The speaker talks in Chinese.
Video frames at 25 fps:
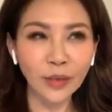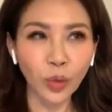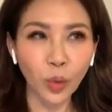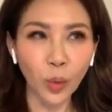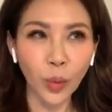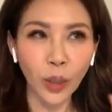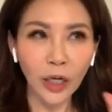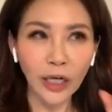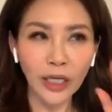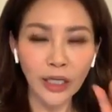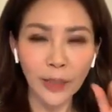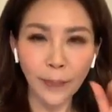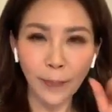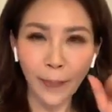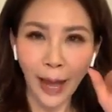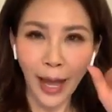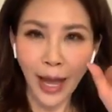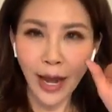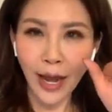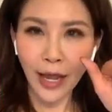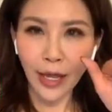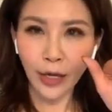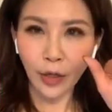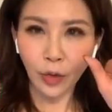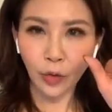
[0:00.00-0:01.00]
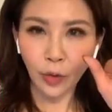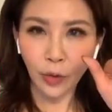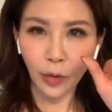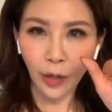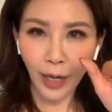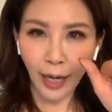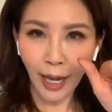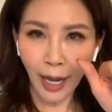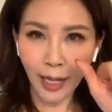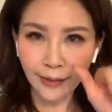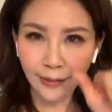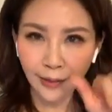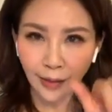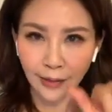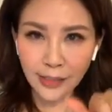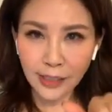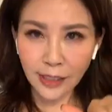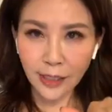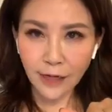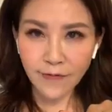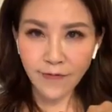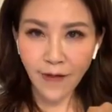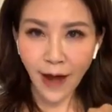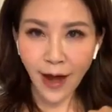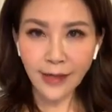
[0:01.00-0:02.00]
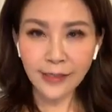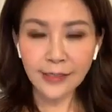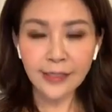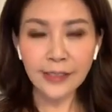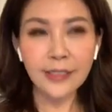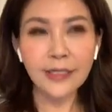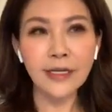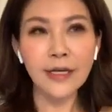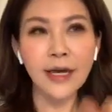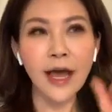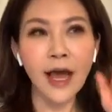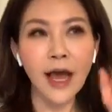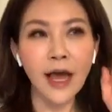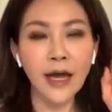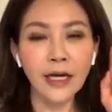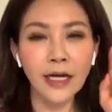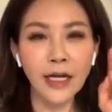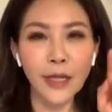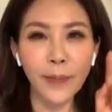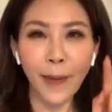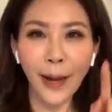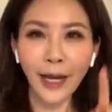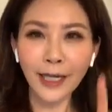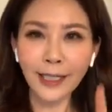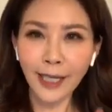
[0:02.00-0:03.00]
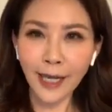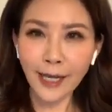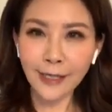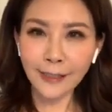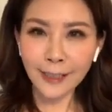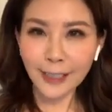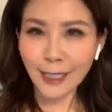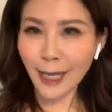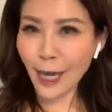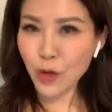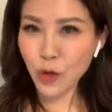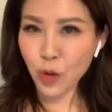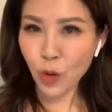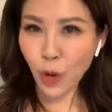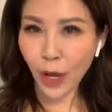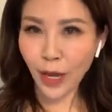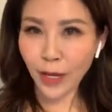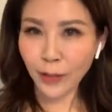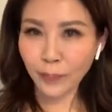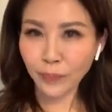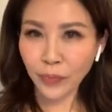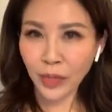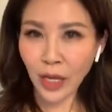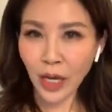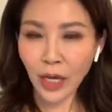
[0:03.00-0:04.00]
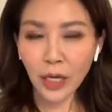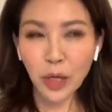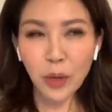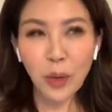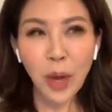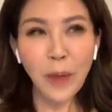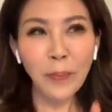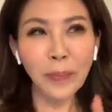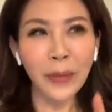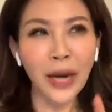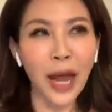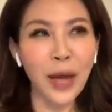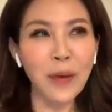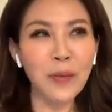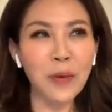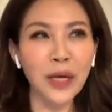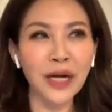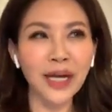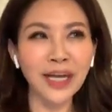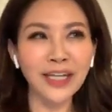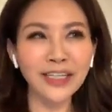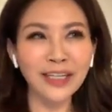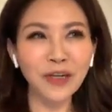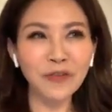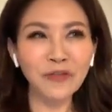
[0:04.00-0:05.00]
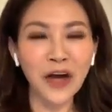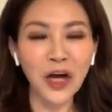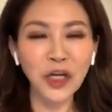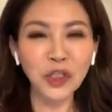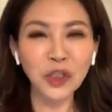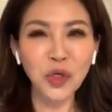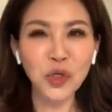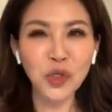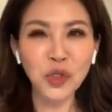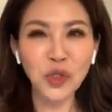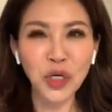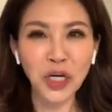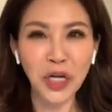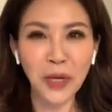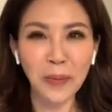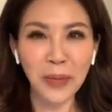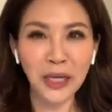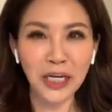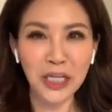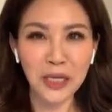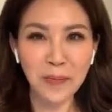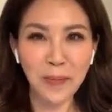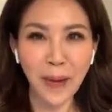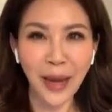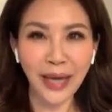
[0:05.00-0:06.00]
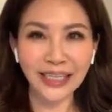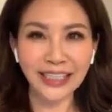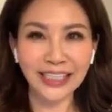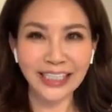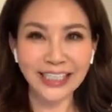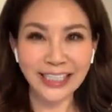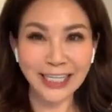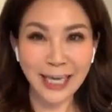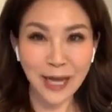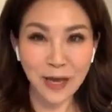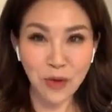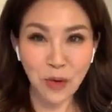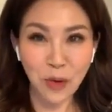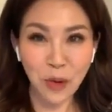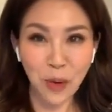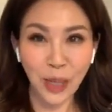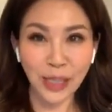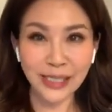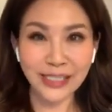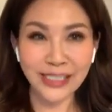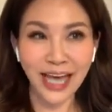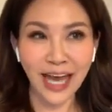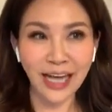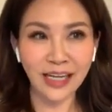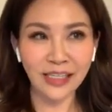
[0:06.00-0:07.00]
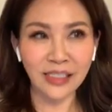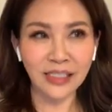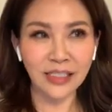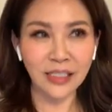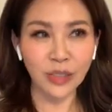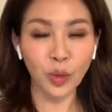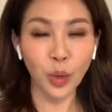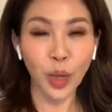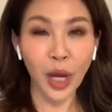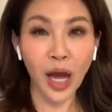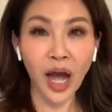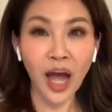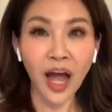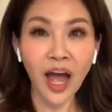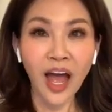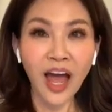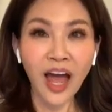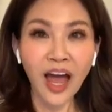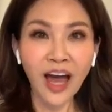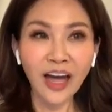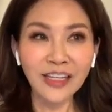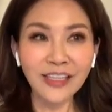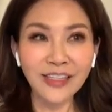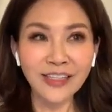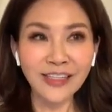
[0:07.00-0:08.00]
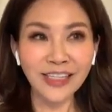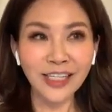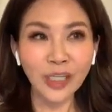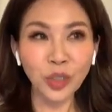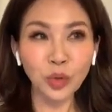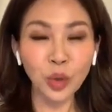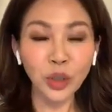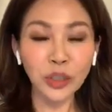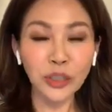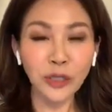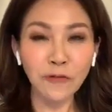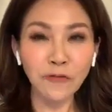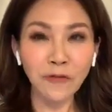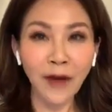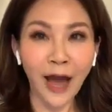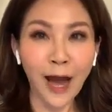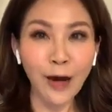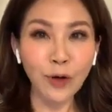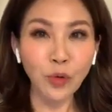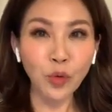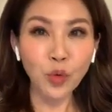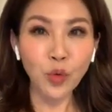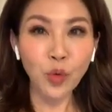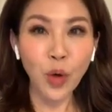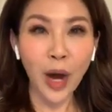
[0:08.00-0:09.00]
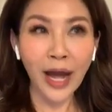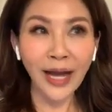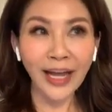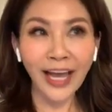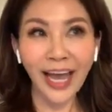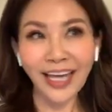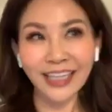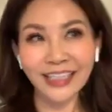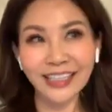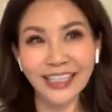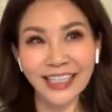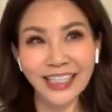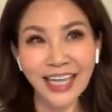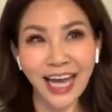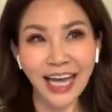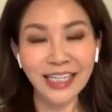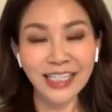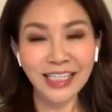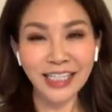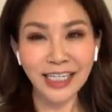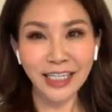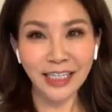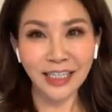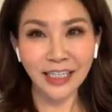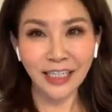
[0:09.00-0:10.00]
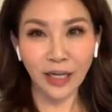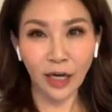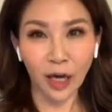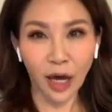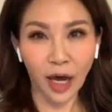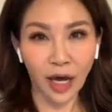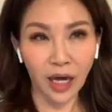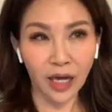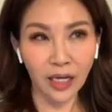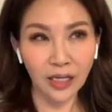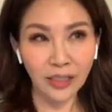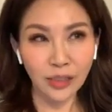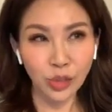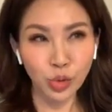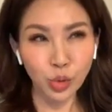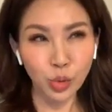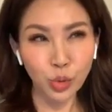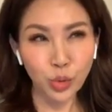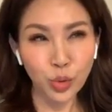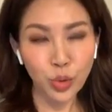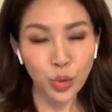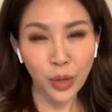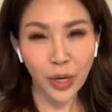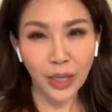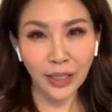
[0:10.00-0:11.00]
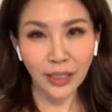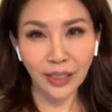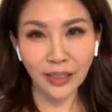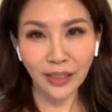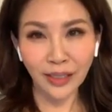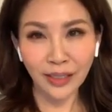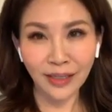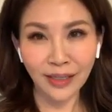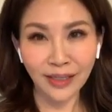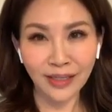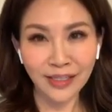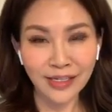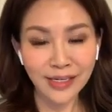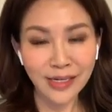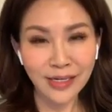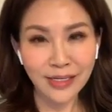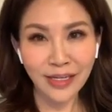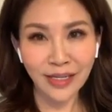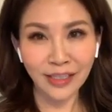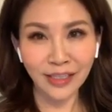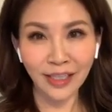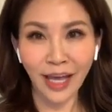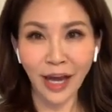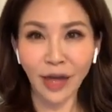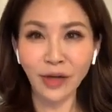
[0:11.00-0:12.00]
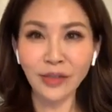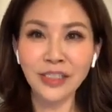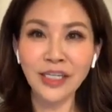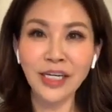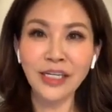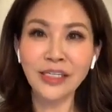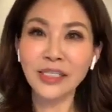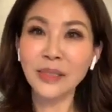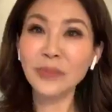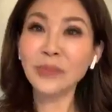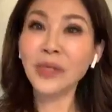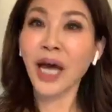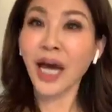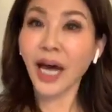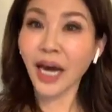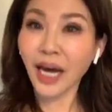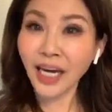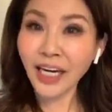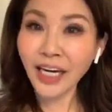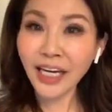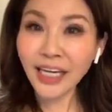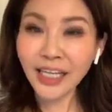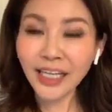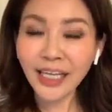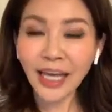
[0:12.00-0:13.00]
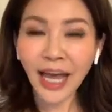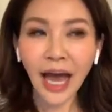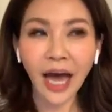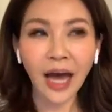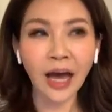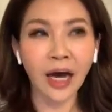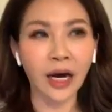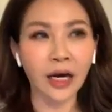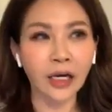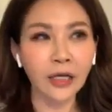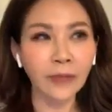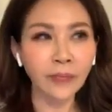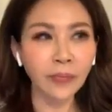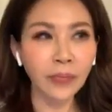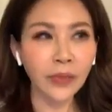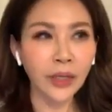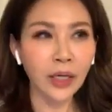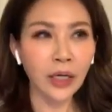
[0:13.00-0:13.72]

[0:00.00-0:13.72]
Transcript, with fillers: 我礼拜六看到这个房子，礼拜天签约。因为本来我跟房东说，可不可以礼拜一签约这样子？我要请我的法务啊，看一下这个呃租约的这个条件是不是合理呀？哈。